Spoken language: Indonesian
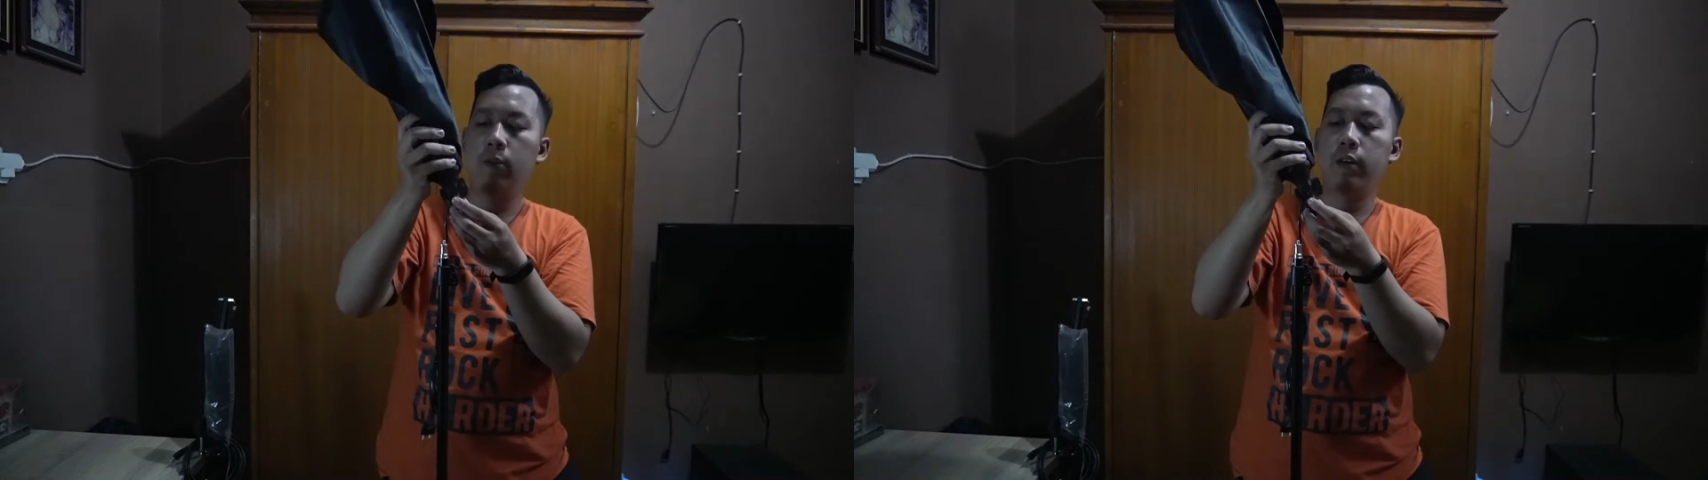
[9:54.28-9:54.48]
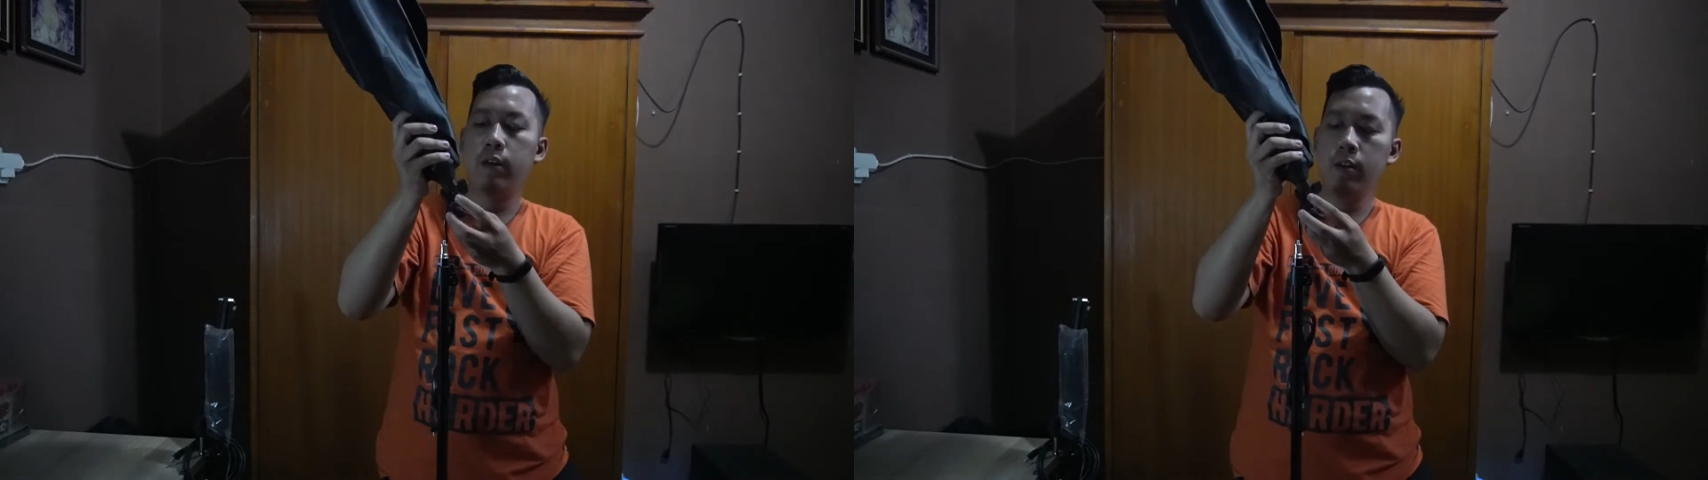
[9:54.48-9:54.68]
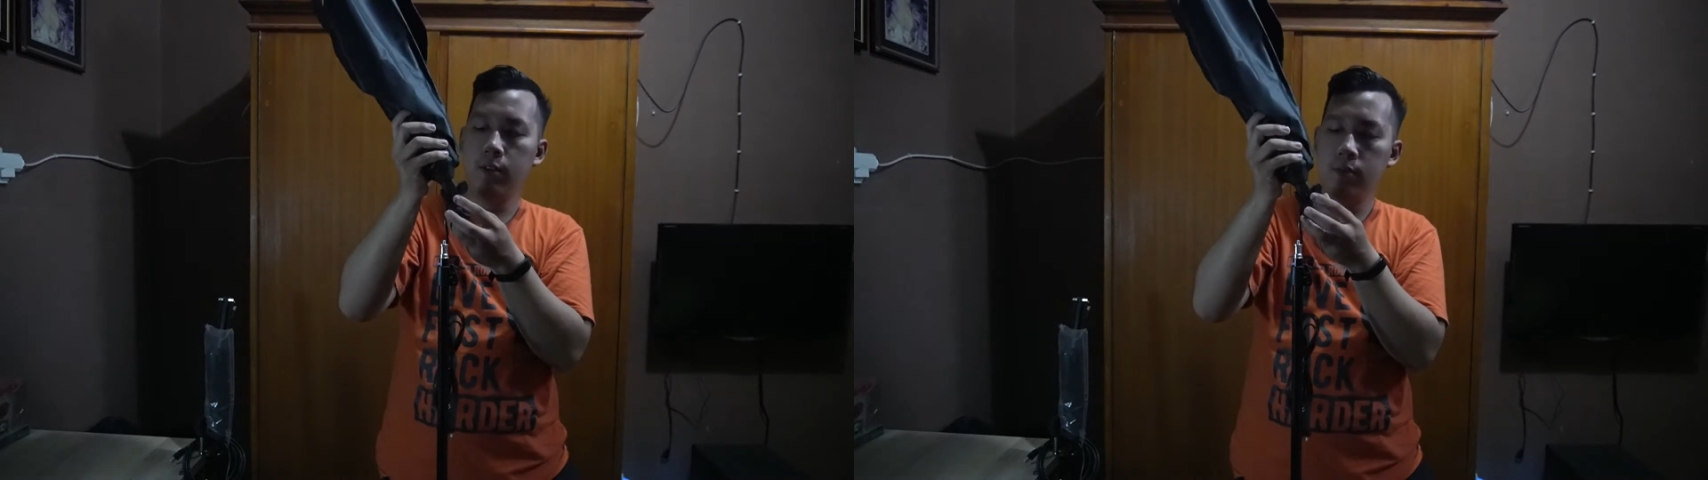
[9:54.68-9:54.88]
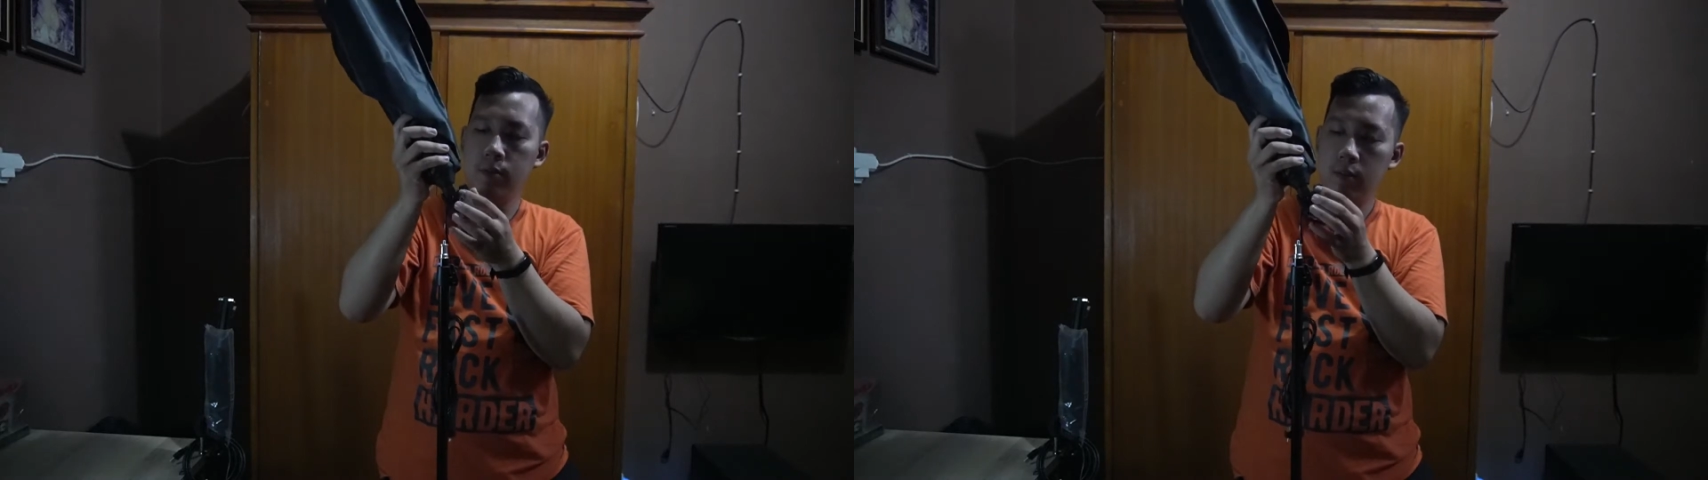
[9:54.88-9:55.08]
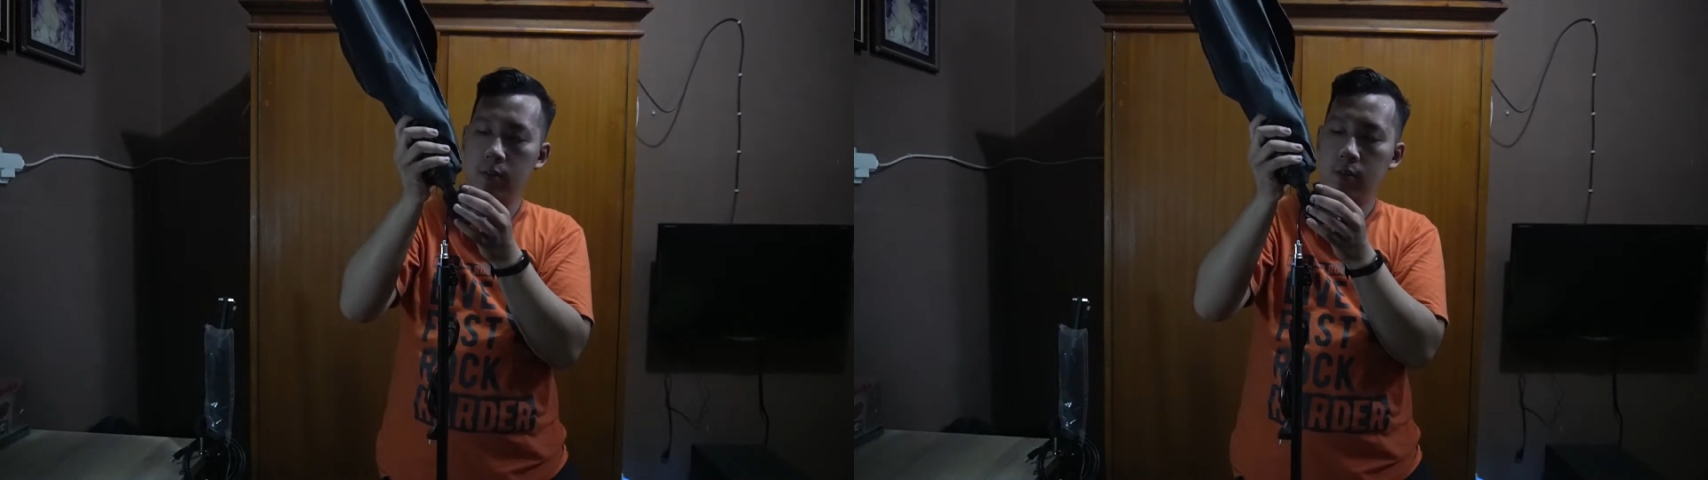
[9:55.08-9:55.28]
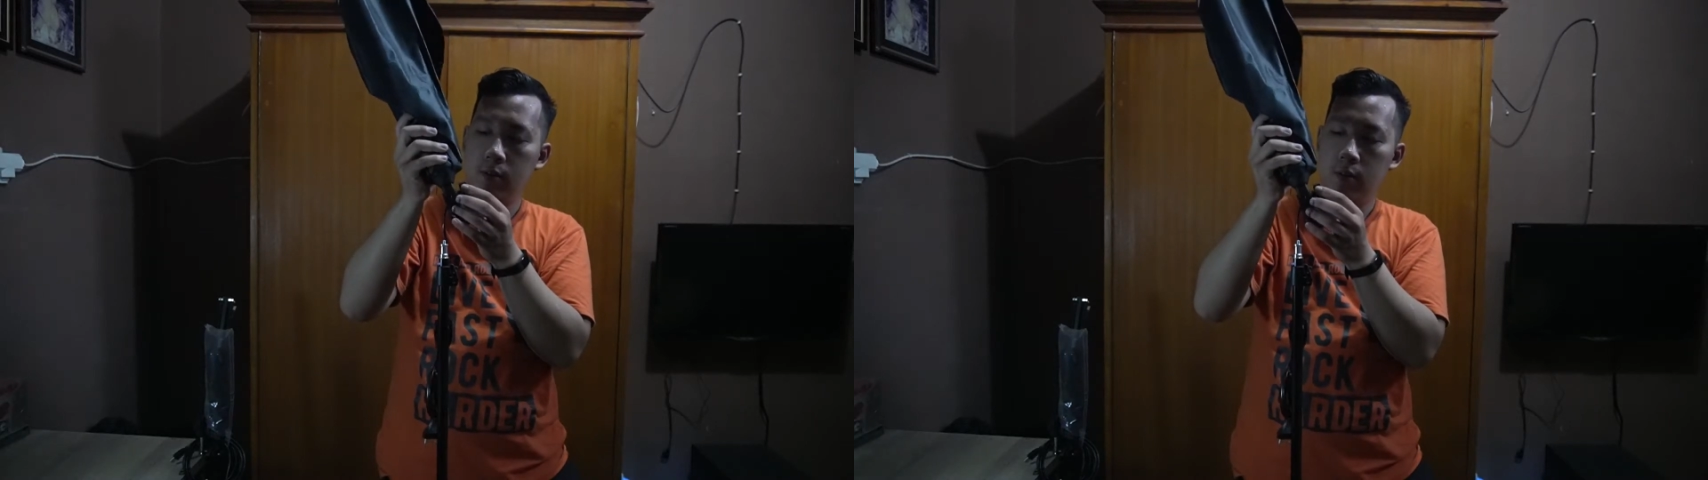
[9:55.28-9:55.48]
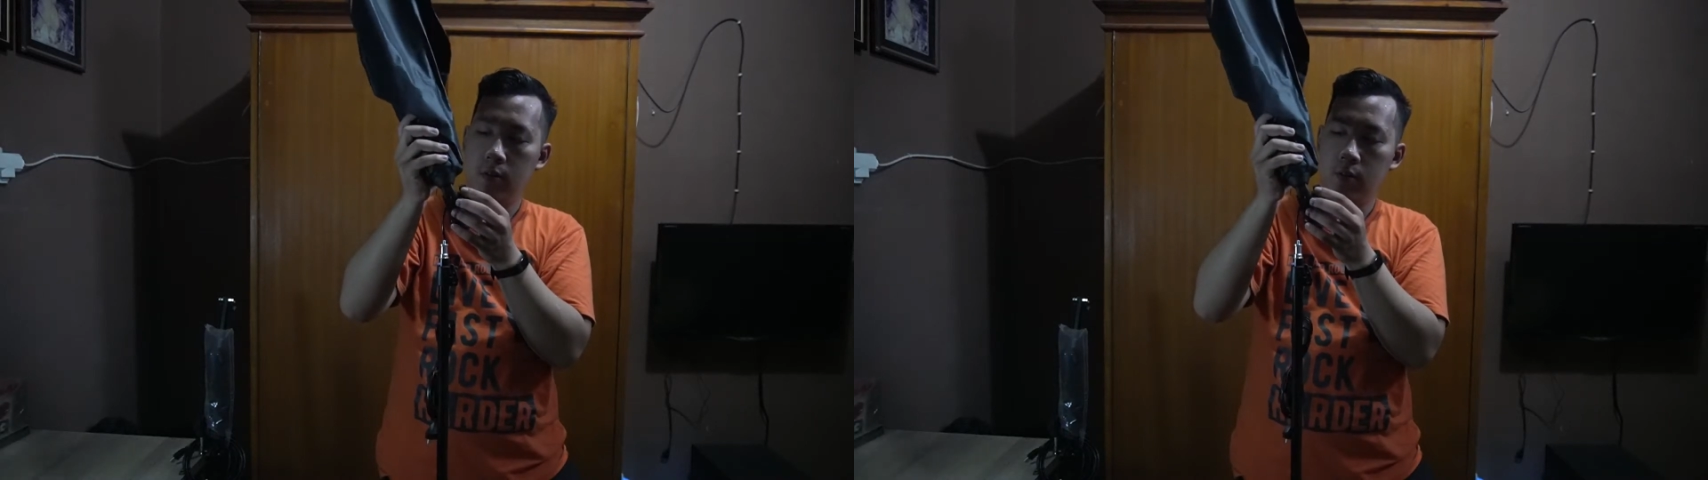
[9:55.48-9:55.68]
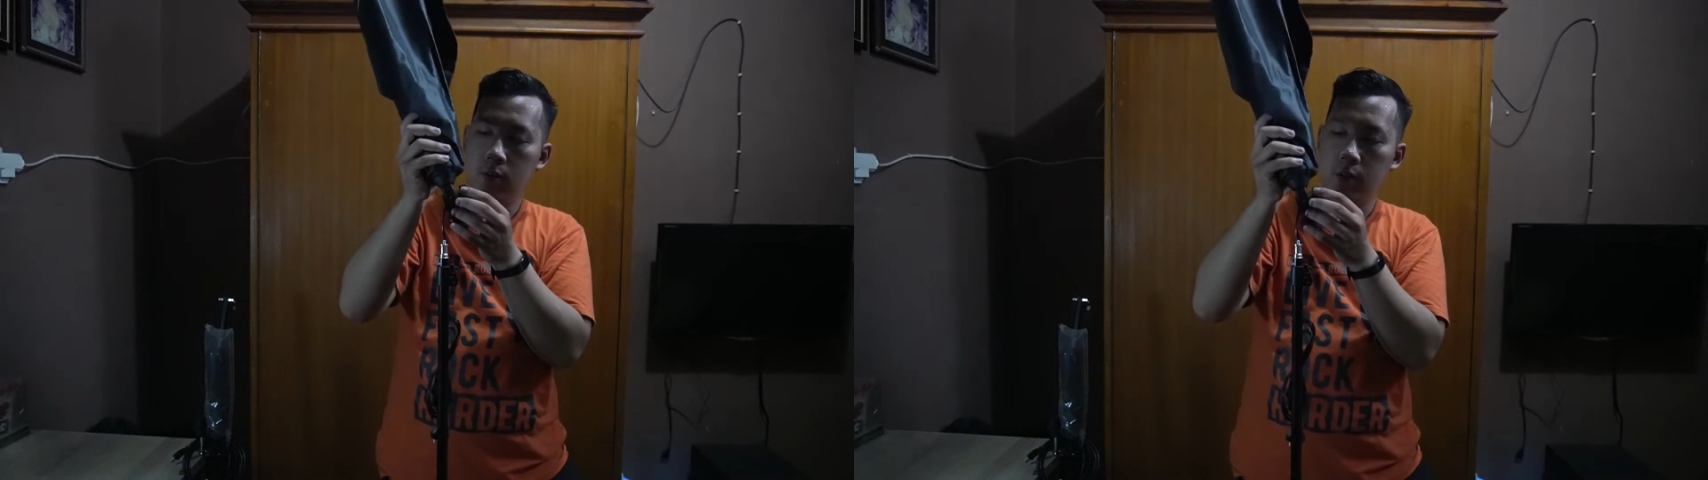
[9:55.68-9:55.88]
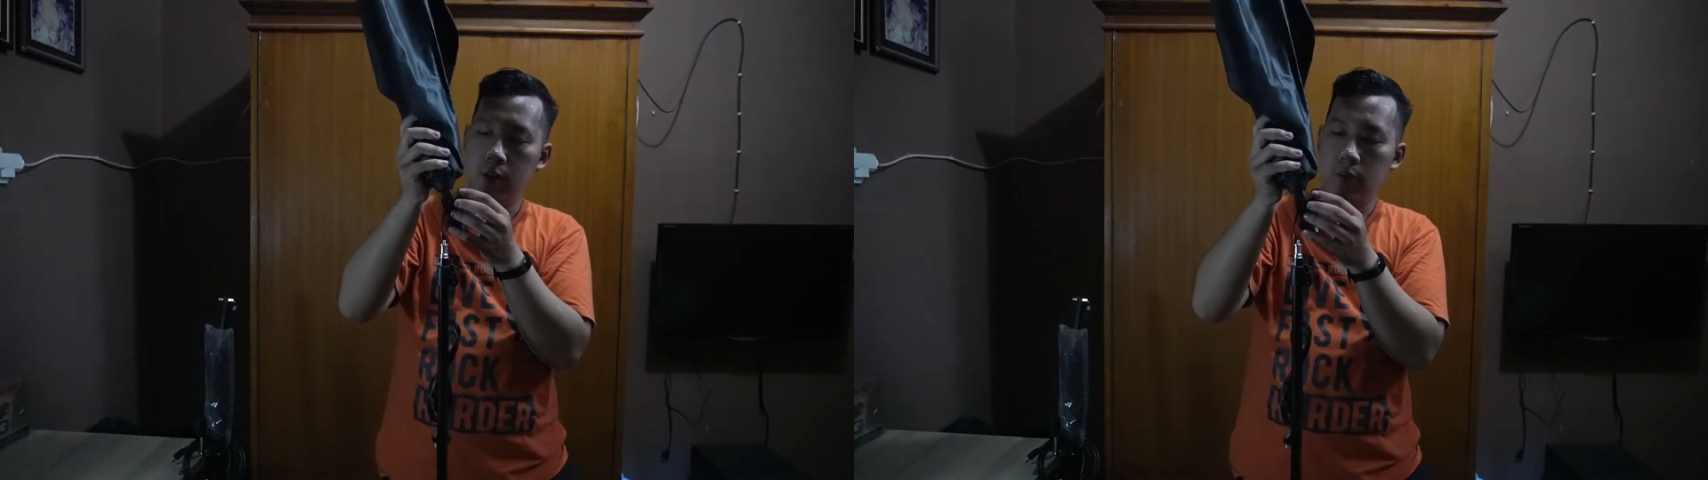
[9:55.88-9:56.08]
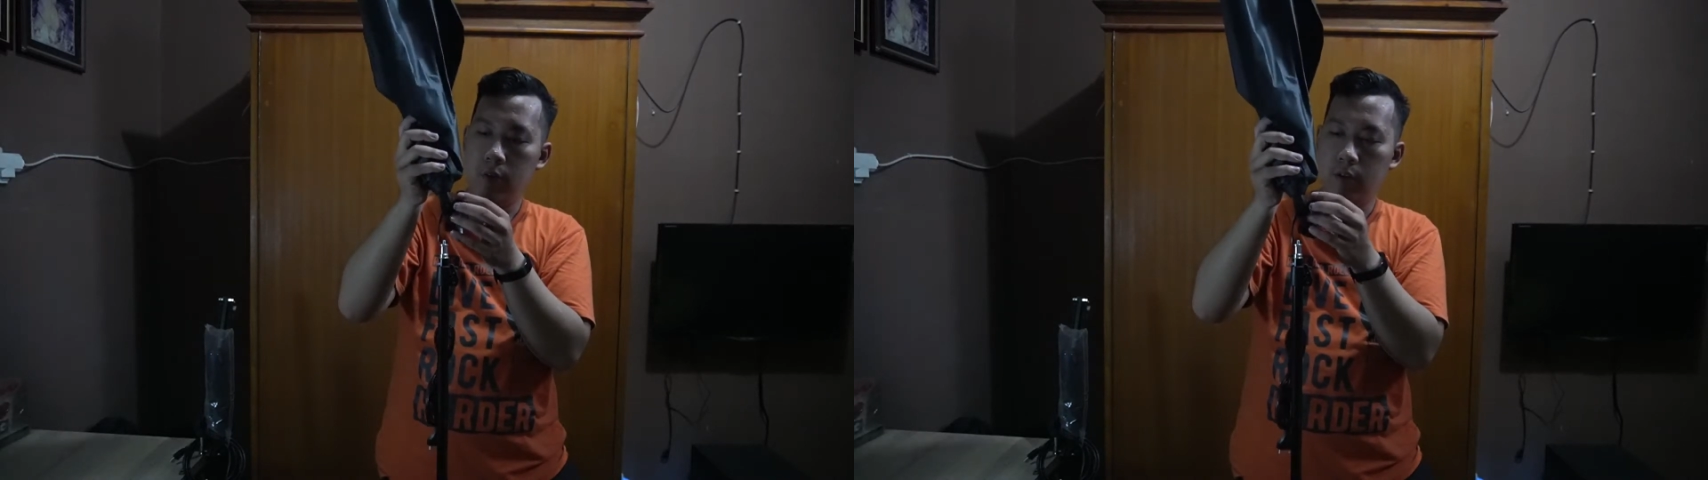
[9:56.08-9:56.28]
oke okay. I
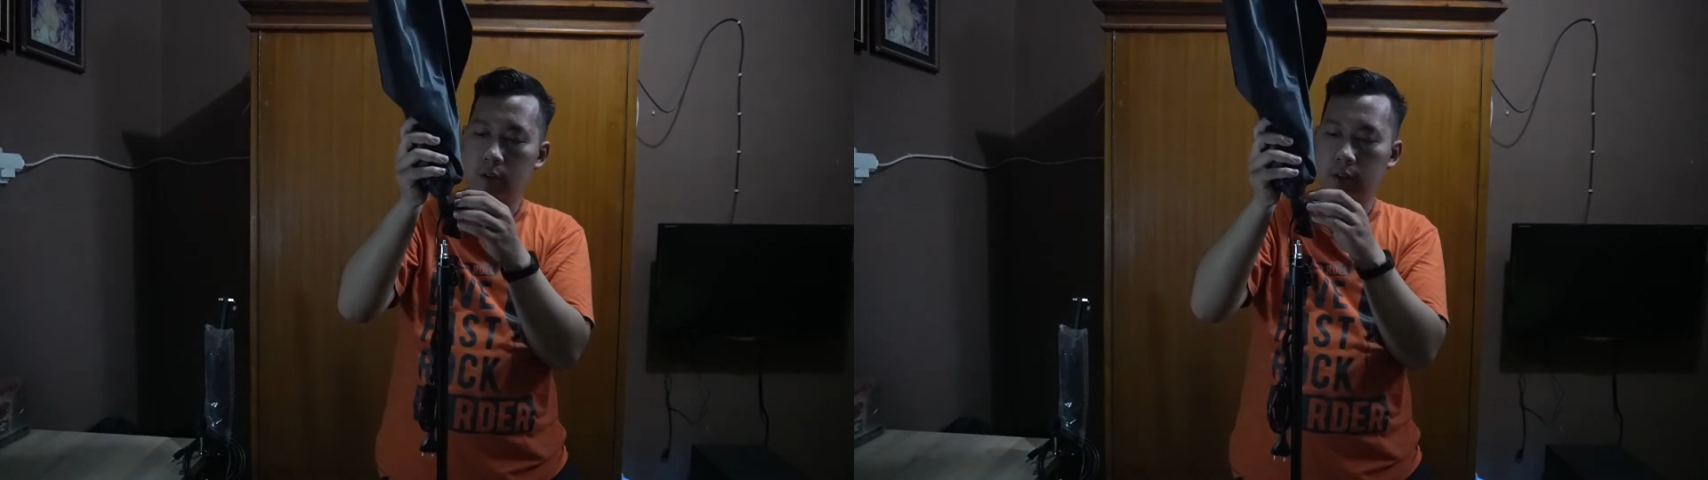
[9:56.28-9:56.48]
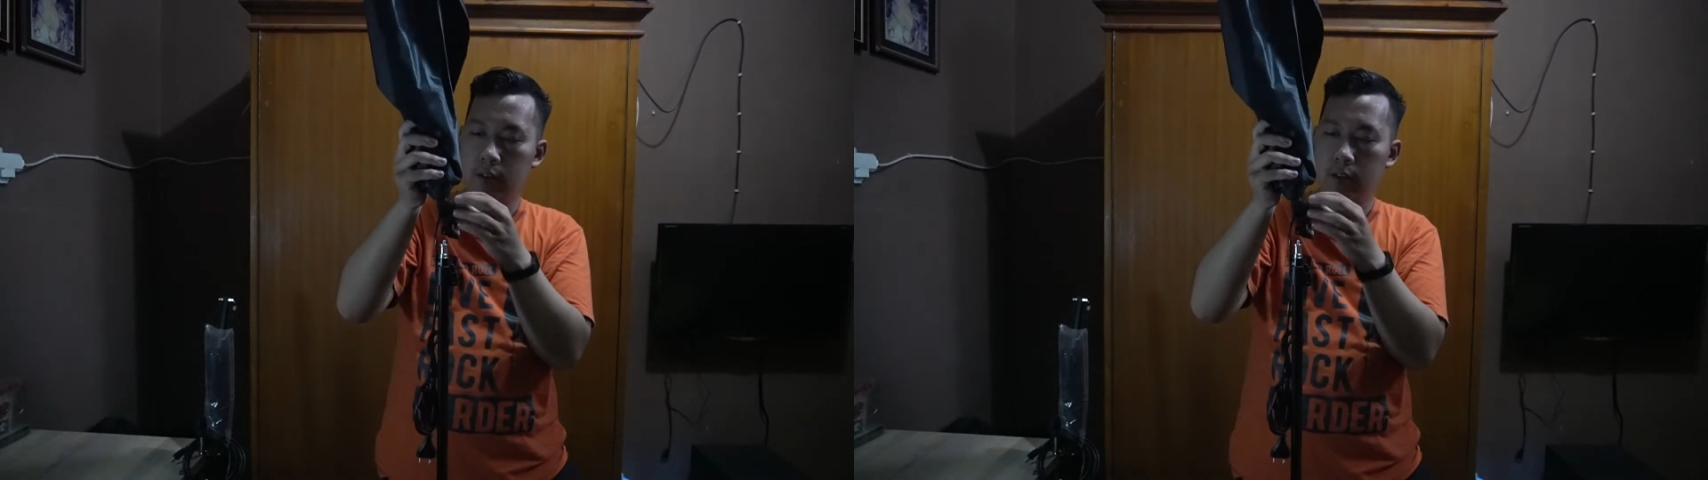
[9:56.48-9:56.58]
know, I know,